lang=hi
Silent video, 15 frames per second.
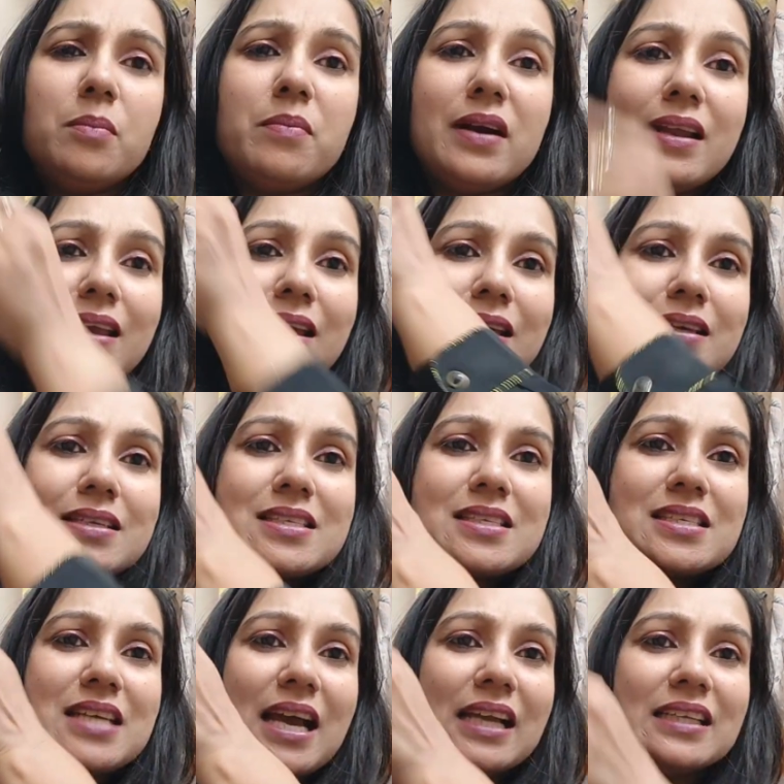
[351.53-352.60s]
बड़ी ही
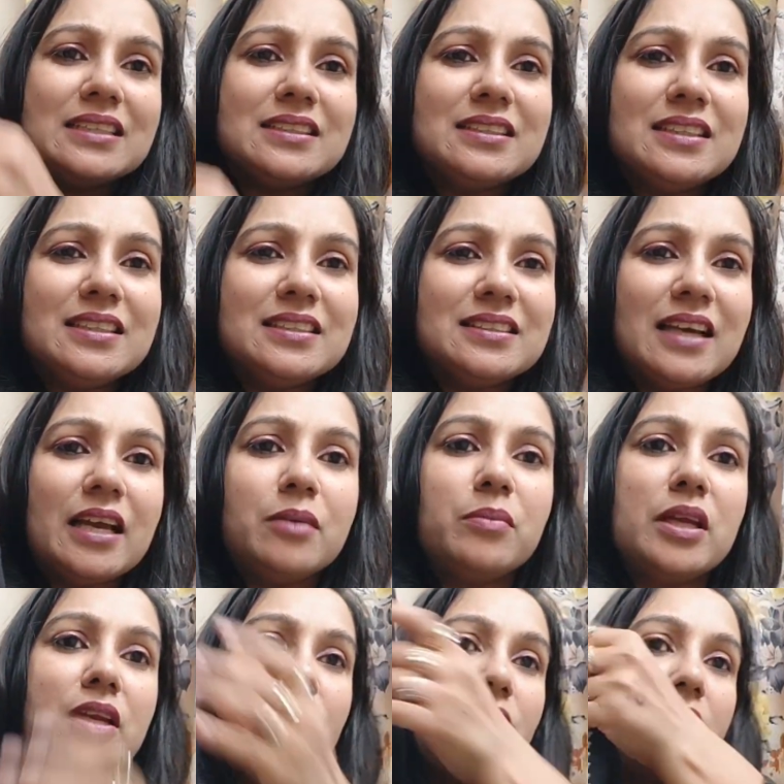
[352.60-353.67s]
स्टाइलिश सी डिज़ाइन बनी हुई